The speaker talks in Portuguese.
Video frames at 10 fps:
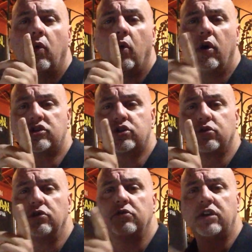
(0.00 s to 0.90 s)
o
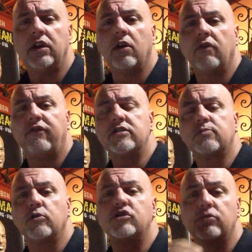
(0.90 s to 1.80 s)
estudo que eu
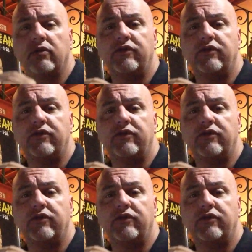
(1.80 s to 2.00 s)
fiz por último